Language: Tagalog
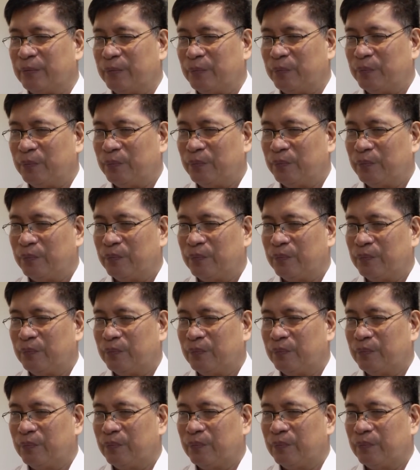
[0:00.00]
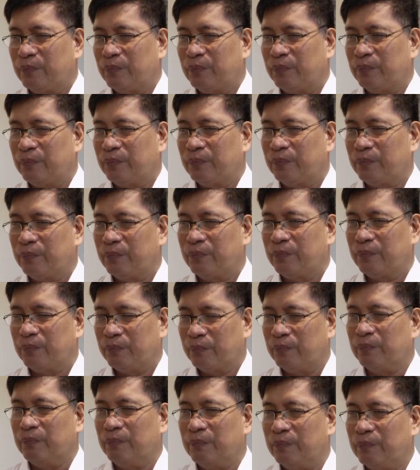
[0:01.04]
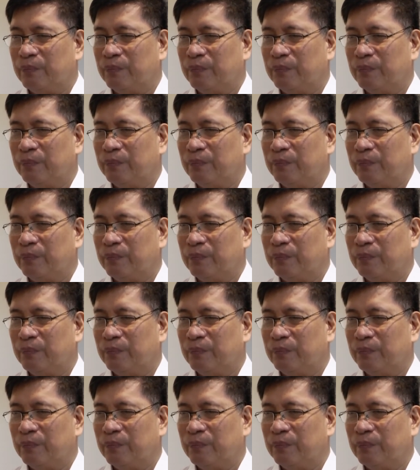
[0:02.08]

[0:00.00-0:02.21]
Tierra Bella Townhouse, sa may Tandang Sora. Mm.